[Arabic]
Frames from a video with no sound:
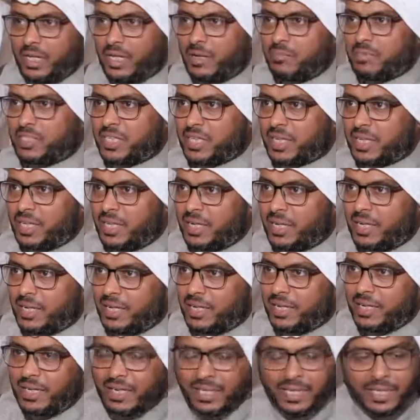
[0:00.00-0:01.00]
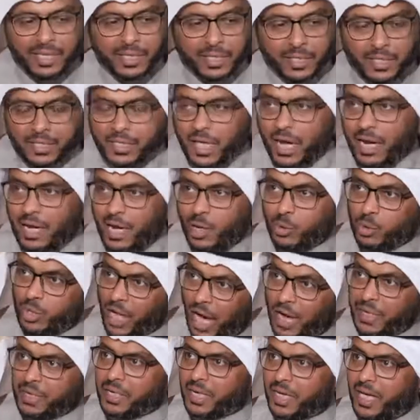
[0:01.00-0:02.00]
يمسك الدله
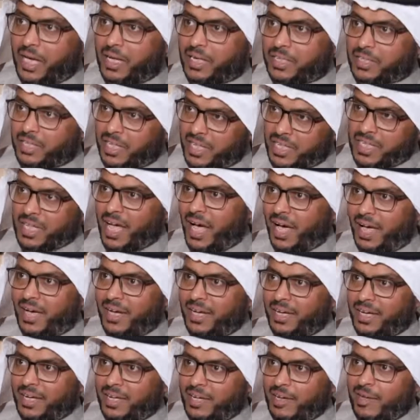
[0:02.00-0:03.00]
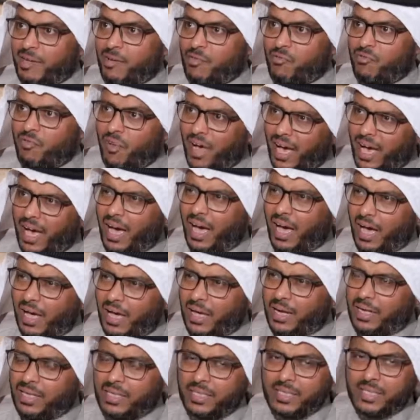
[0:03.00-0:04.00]
وتحرقه كل ساعه سبحان
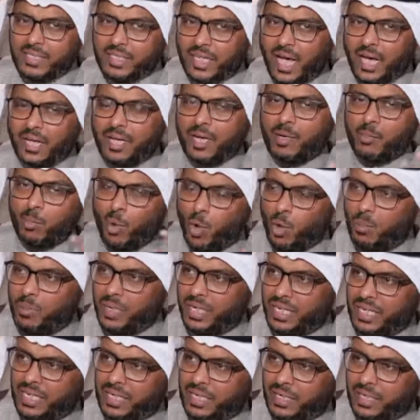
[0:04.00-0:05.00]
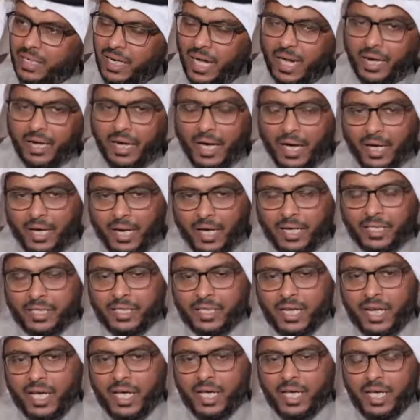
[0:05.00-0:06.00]
فالانسان المؤمن لان احنا
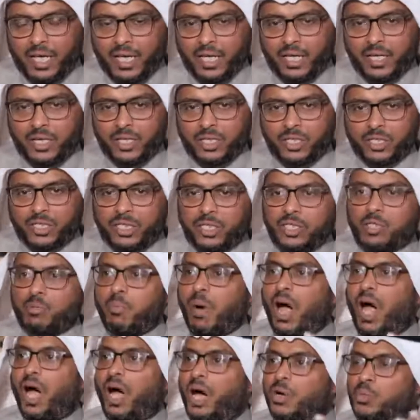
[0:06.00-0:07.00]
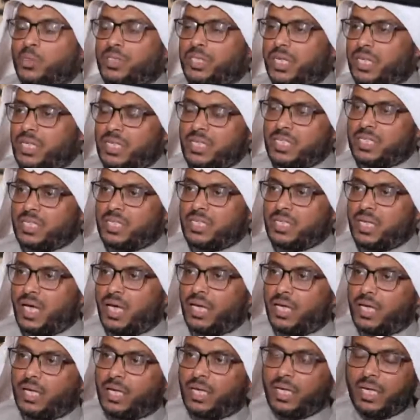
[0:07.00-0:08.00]
عندنا ست محاور
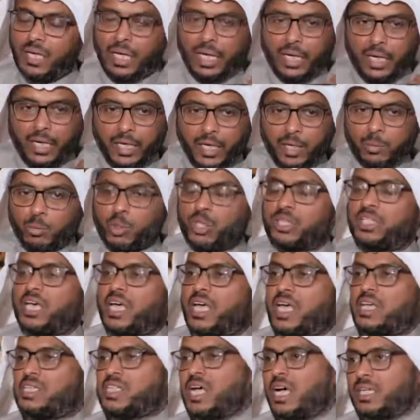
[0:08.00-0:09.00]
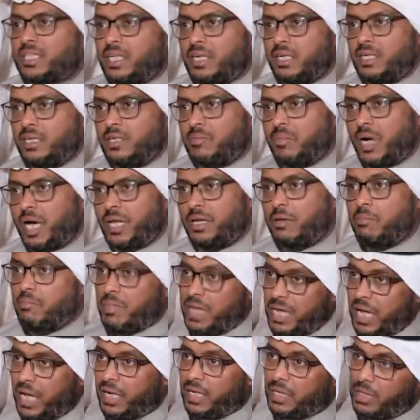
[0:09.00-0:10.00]
رئيسيه هي مرتكزات الايمان
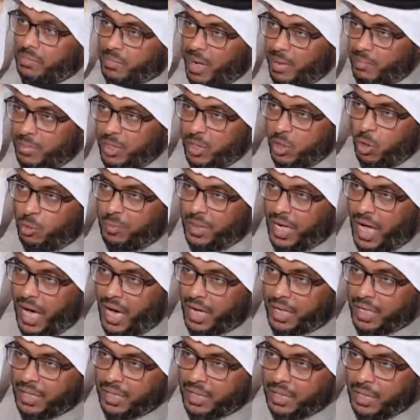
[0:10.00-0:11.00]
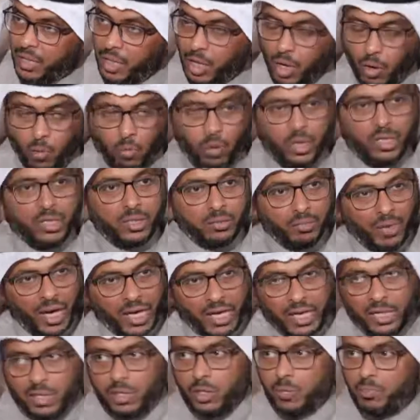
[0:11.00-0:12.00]
منها الايمان باليوم الاخر
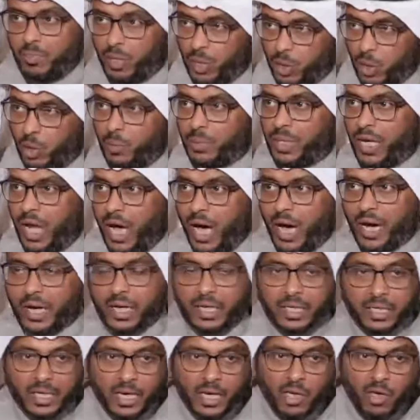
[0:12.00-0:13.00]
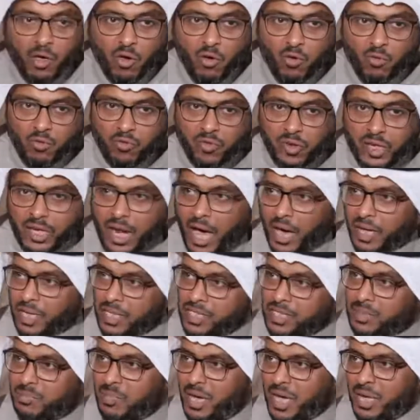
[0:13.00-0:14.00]
والايمان باليوم الاخر في له
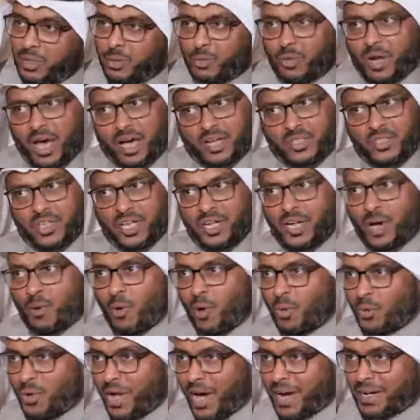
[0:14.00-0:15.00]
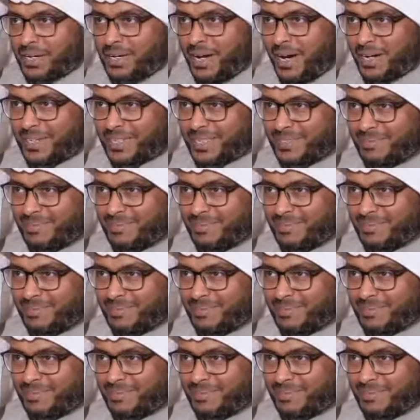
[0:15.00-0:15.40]
قسمين هناك جنه وهناك نار